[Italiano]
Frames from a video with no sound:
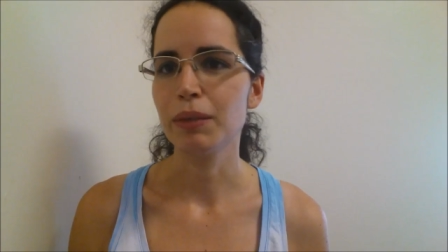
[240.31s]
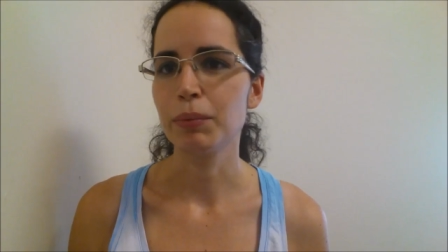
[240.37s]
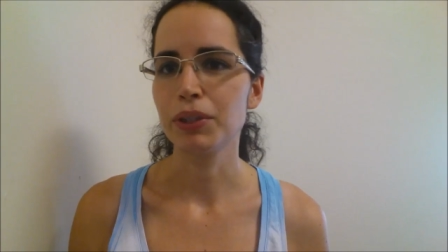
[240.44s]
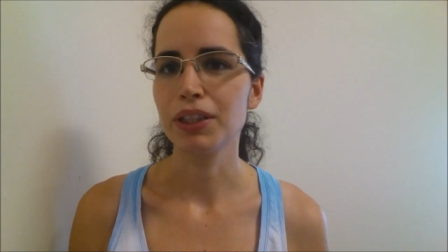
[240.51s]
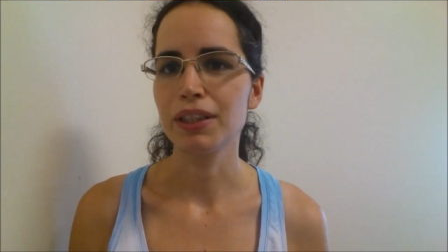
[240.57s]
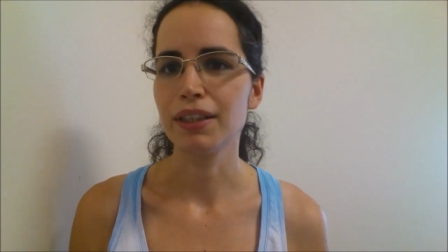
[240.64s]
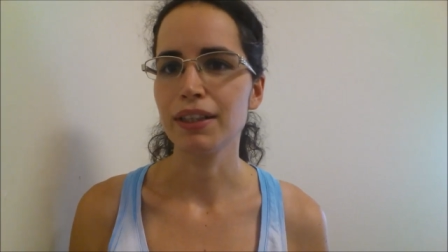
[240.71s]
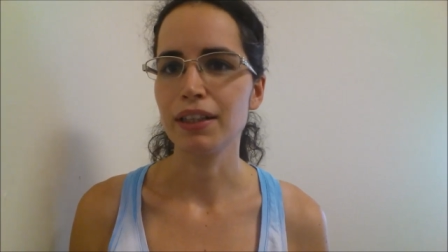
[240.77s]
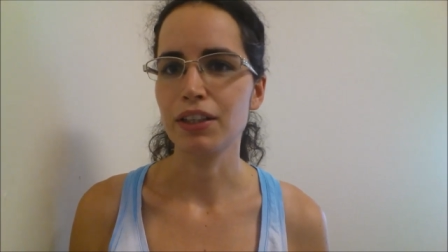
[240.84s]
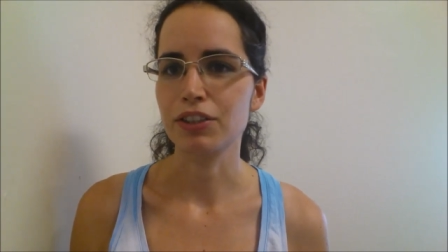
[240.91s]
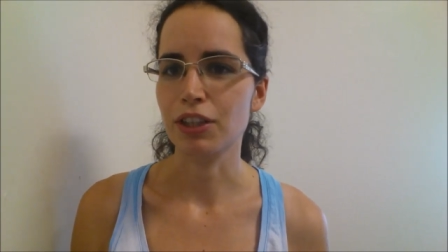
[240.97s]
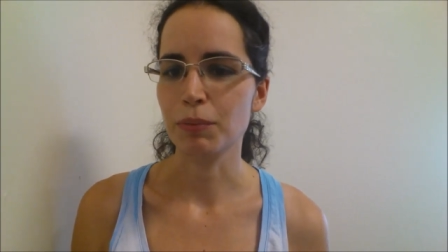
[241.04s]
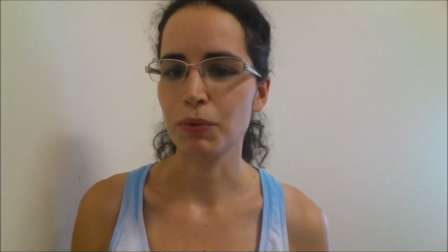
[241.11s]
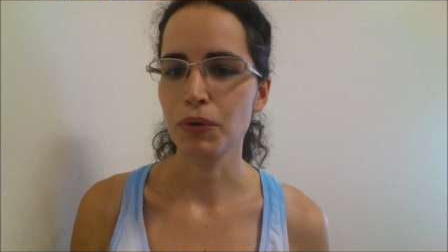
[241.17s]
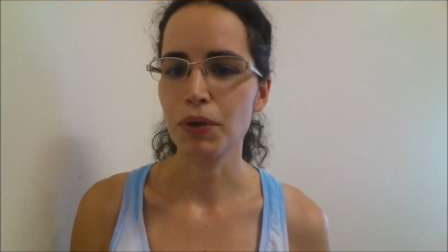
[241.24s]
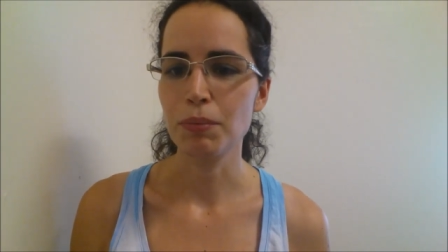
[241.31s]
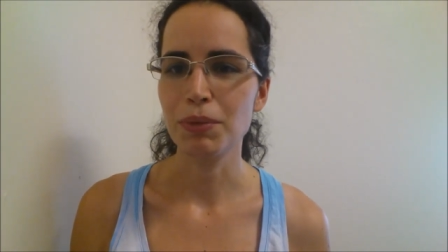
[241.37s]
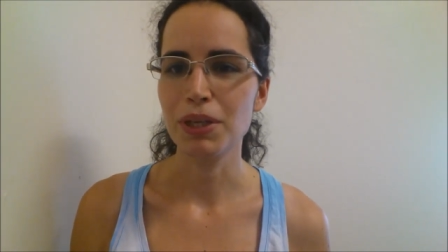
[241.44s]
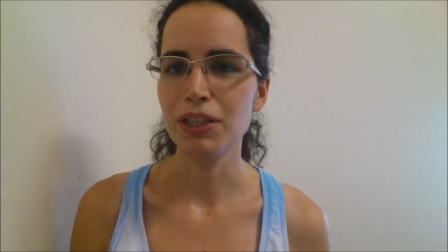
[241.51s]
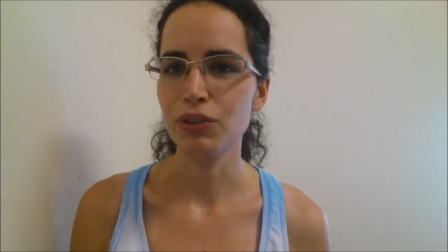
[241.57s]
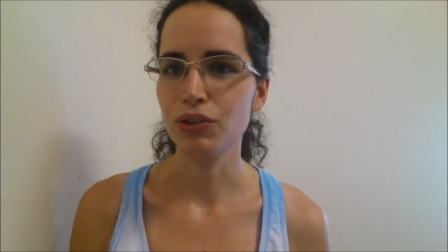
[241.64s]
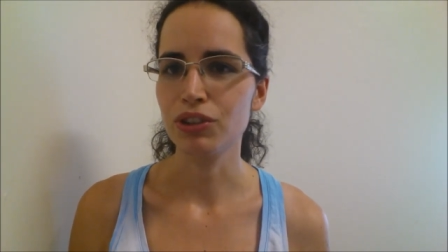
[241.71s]
e potete anche lasciarmi un
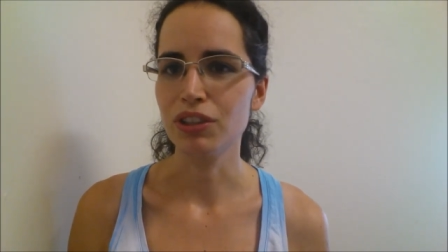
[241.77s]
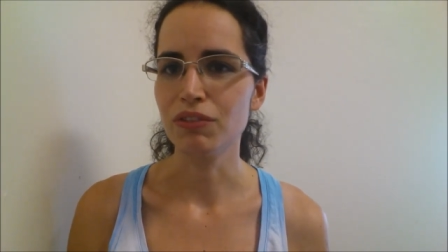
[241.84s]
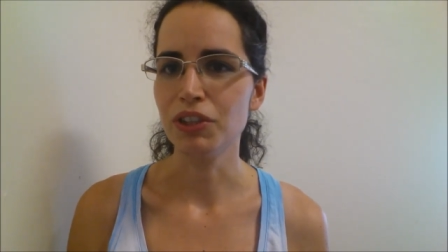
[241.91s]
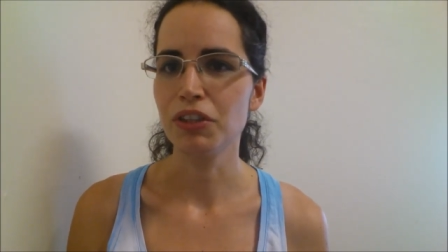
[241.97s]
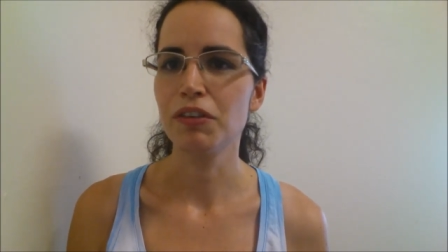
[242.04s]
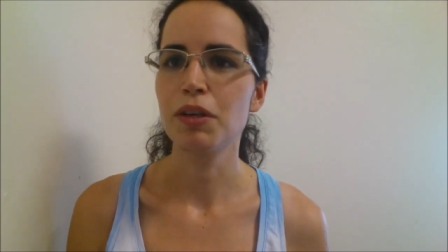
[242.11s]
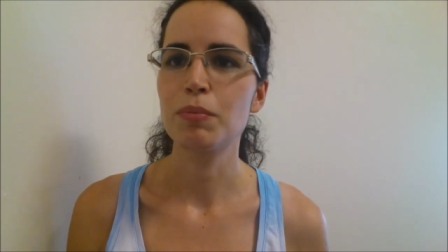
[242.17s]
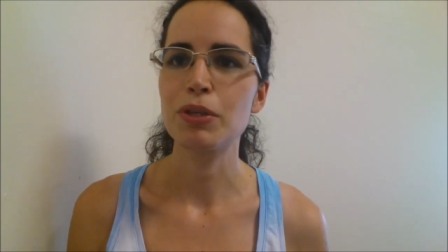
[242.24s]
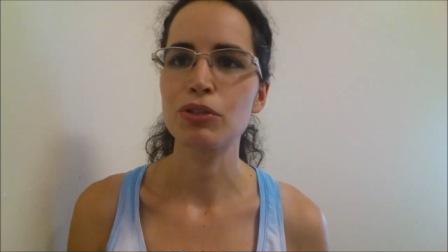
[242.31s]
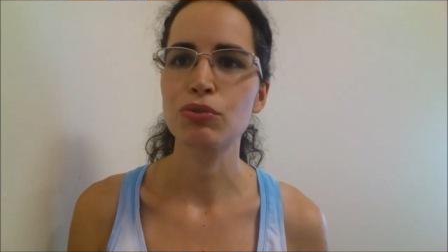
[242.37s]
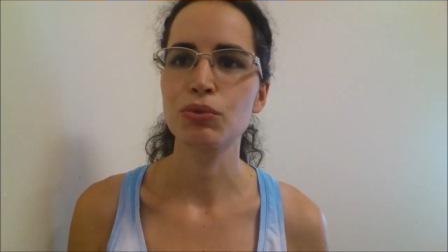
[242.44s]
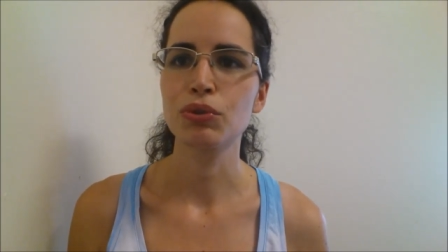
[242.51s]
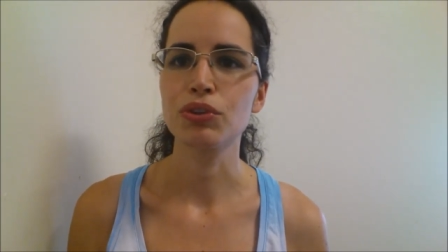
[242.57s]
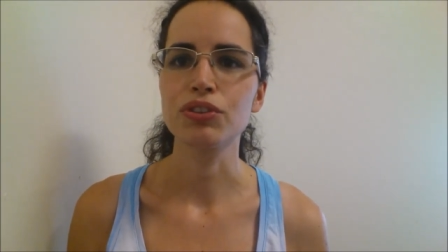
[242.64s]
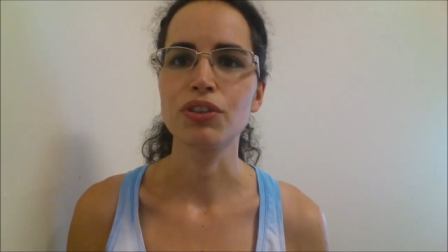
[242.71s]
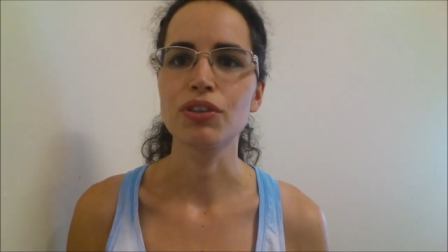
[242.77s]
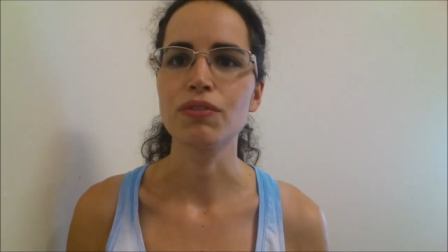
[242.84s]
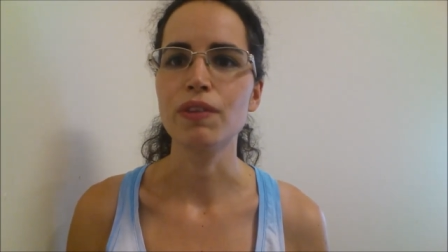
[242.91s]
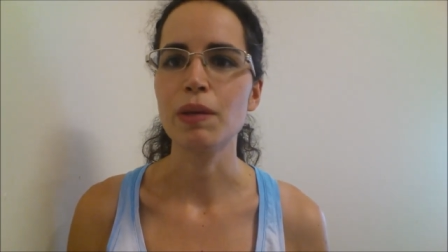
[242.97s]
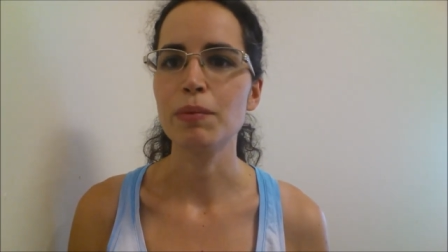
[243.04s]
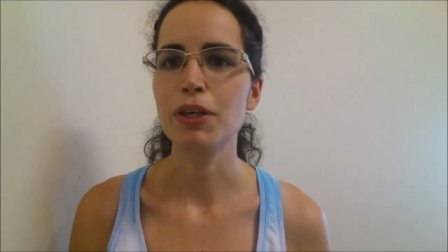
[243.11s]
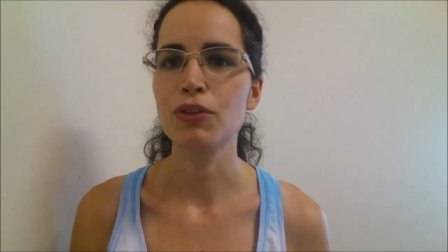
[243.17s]
commento se il video vi è piaciuto, se
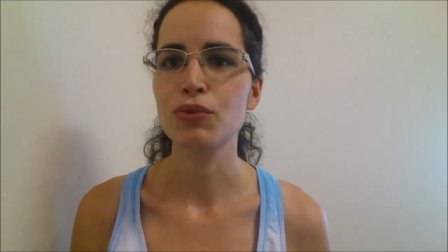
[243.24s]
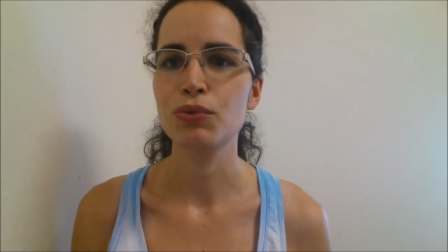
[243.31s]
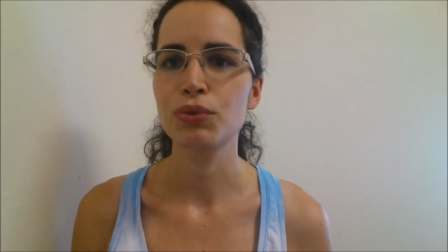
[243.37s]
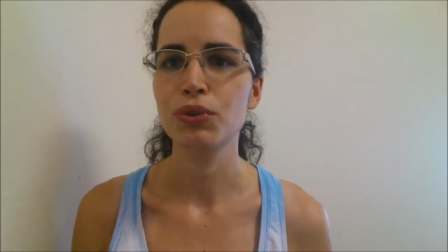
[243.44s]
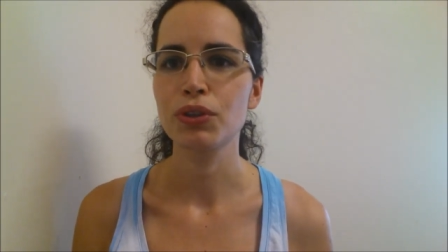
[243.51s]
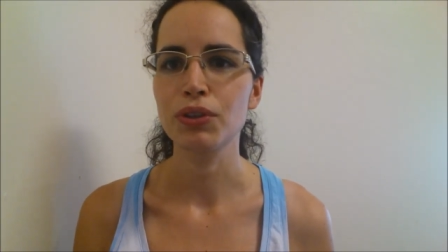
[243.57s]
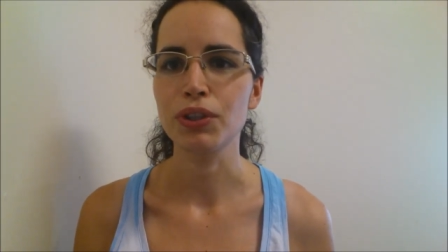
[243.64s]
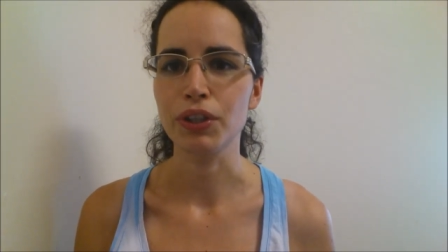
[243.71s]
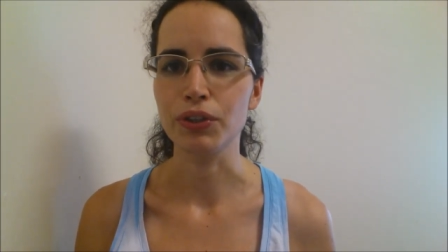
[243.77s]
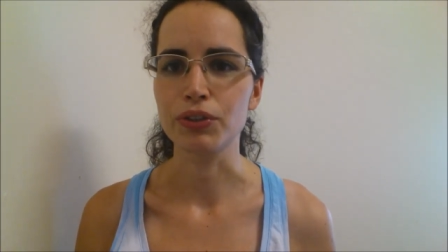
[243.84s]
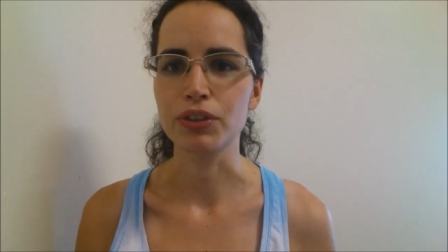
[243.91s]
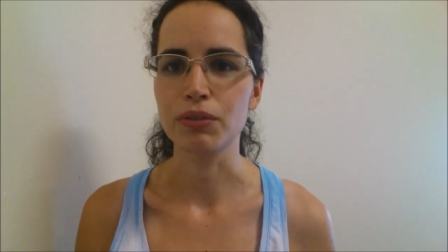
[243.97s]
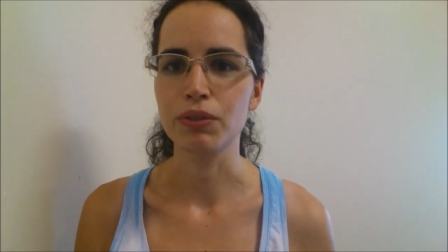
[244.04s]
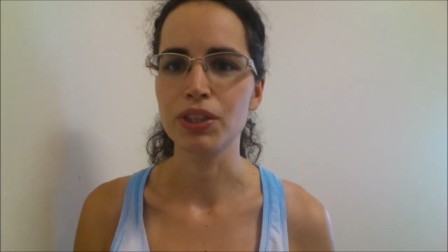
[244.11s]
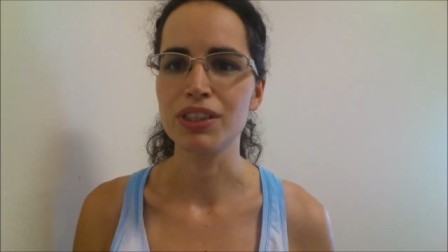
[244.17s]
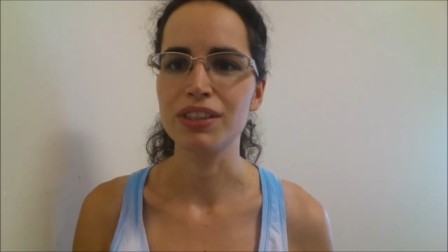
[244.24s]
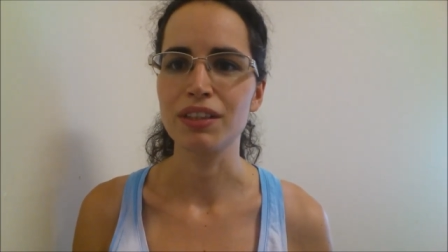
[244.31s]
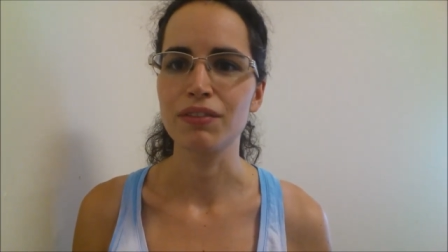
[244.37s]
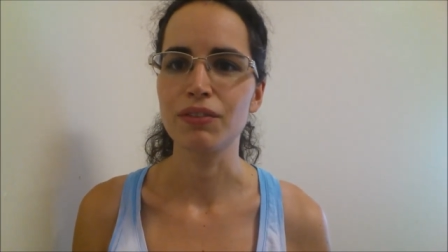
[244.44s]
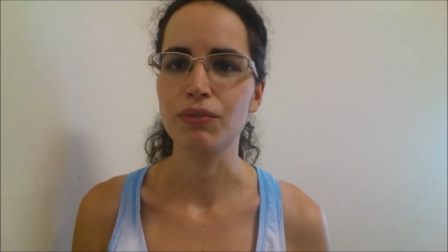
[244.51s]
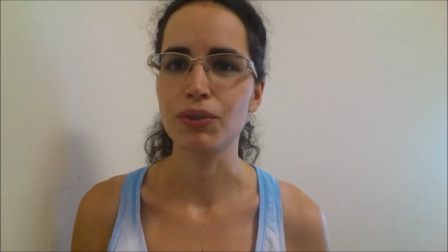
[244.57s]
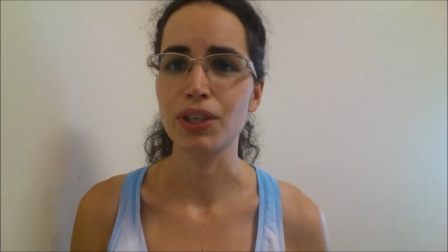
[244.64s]
non vi è piaciuto, che cosa
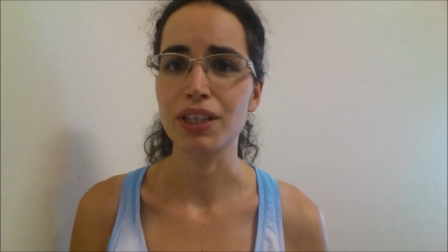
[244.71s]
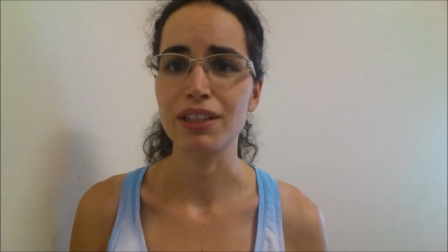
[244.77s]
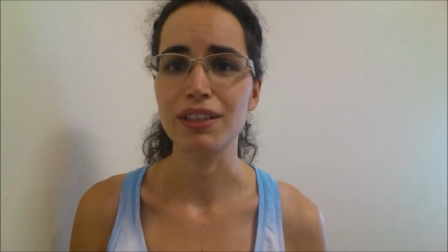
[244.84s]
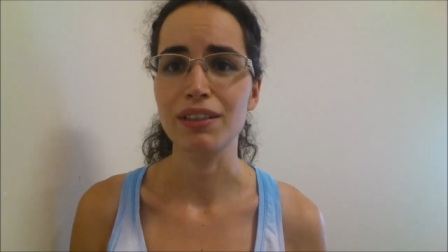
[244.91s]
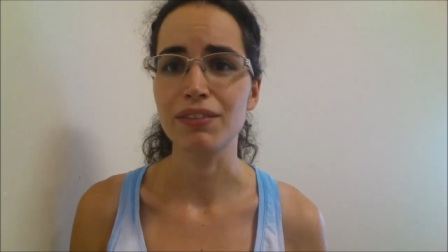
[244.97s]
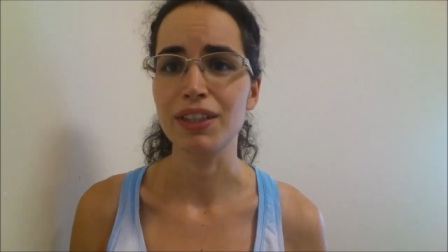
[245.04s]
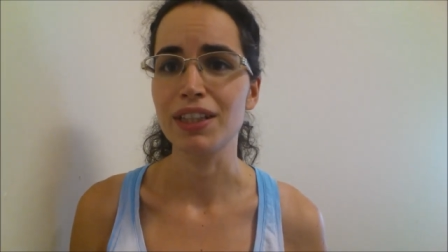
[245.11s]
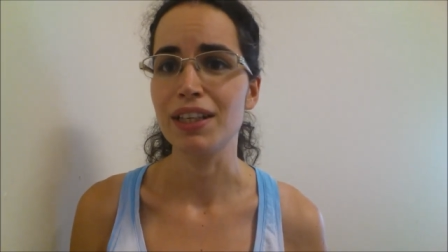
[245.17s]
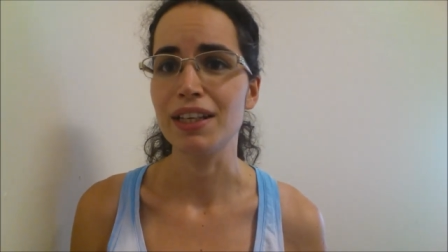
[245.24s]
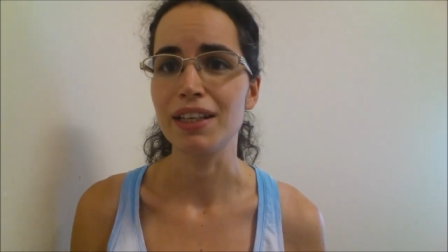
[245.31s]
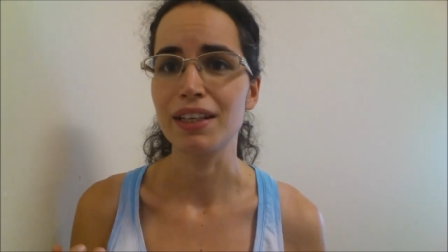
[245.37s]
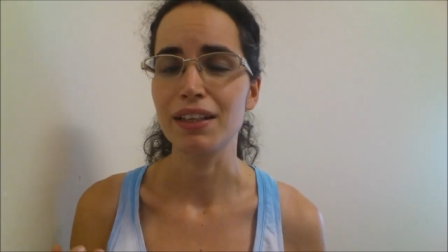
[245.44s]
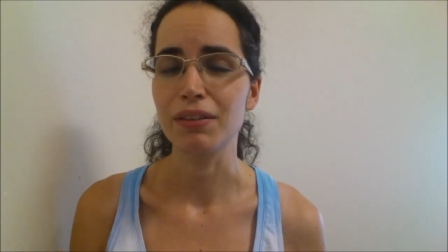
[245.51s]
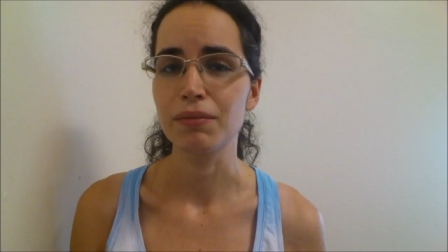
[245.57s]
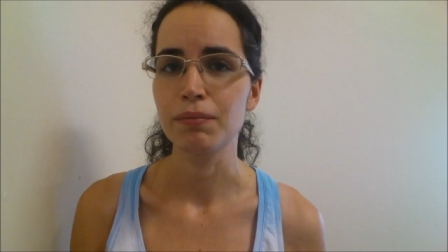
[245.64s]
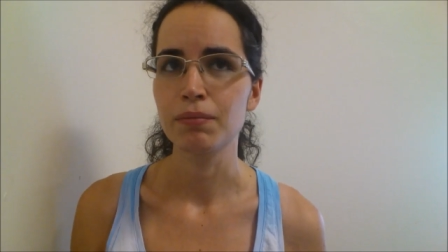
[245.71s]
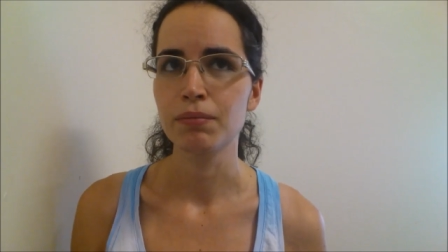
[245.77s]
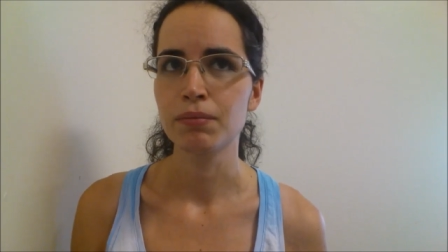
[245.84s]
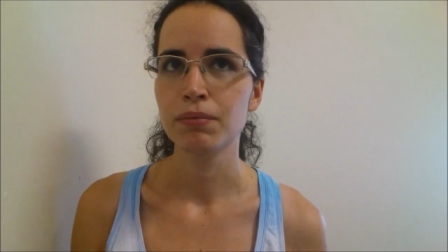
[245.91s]
voleste, vorrete vedere,